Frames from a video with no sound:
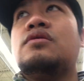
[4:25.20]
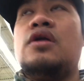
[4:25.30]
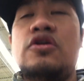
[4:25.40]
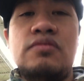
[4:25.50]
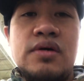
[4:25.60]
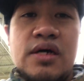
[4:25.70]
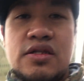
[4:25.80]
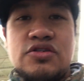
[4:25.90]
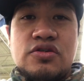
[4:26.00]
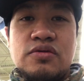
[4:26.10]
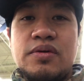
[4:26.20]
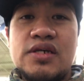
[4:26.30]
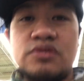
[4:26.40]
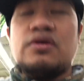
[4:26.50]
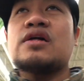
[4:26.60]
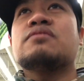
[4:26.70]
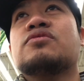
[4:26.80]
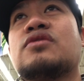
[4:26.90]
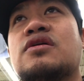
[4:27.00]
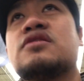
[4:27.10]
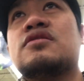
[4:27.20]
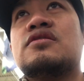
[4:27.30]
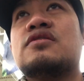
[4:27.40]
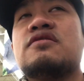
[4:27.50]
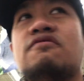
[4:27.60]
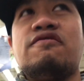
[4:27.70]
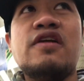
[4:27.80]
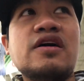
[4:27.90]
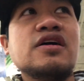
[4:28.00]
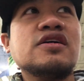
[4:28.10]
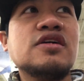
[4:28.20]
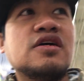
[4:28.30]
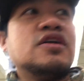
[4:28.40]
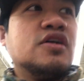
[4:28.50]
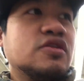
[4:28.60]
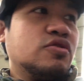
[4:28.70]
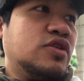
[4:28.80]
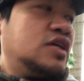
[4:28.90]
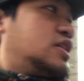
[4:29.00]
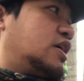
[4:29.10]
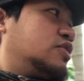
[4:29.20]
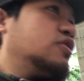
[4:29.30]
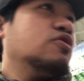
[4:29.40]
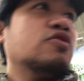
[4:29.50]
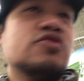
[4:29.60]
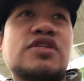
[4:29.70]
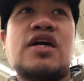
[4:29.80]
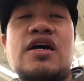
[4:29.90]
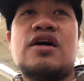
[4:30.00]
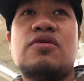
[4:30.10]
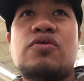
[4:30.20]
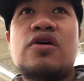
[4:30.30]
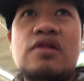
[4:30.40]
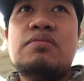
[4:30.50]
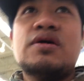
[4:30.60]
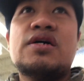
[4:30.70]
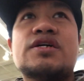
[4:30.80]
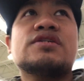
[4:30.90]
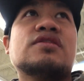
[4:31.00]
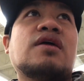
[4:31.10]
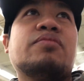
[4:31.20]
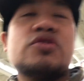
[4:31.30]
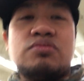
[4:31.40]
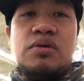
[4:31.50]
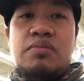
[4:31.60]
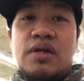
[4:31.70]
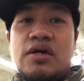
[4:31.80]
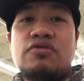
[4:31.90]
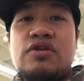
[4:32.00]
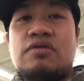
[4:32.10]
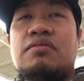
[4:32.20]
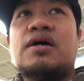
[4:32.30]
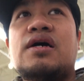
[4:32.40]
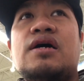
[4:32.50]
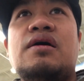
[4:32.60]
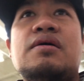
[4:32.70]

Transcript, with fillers: Hello mga ka kadiscobras, welcome to another vlog. Today nandito ako sa Walmart tapos bibili ako ng mga